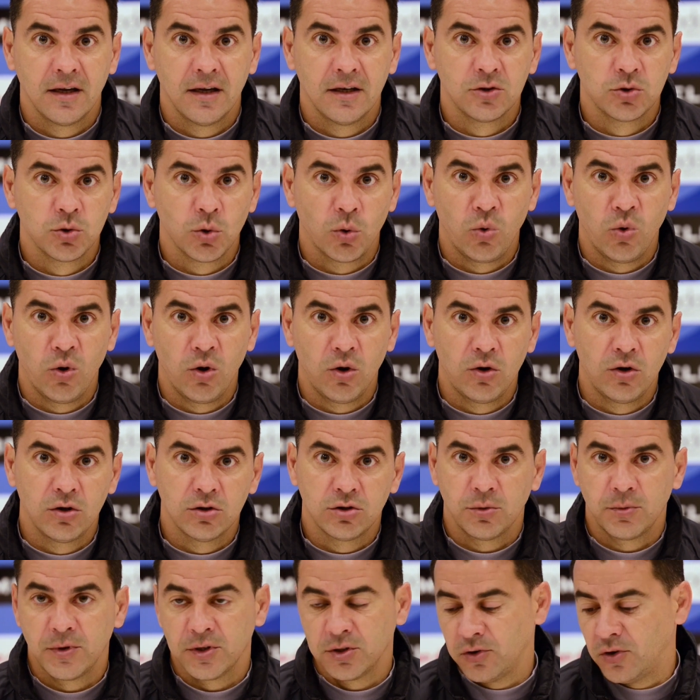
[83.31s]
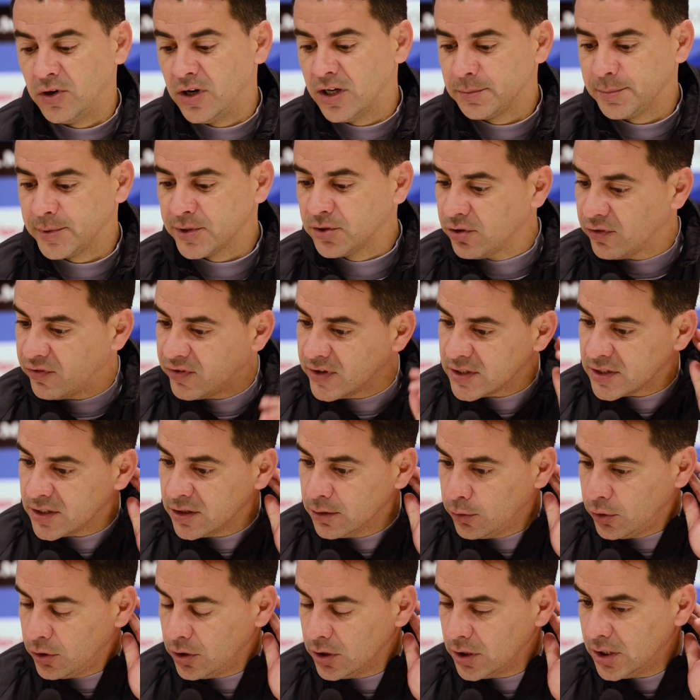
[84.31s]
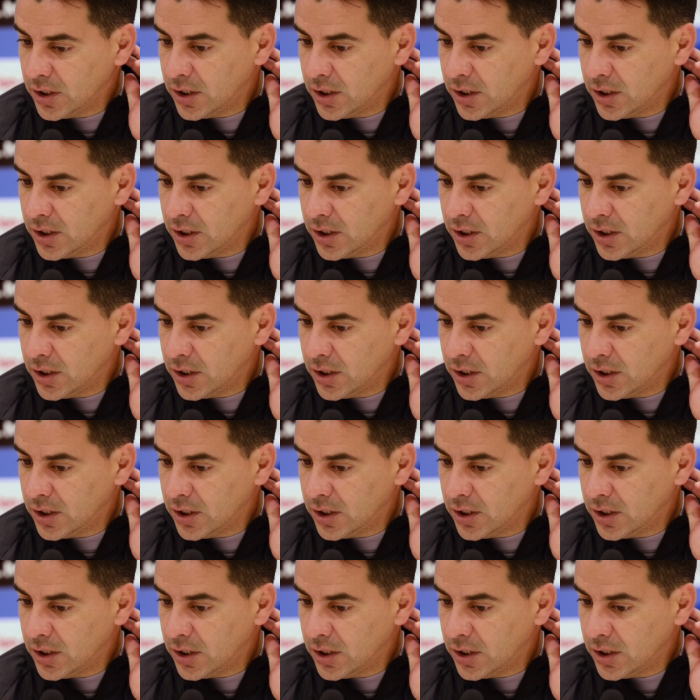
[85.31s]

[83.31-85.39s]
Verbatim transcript: su juego, sobre todo en el aspecto ofensivo,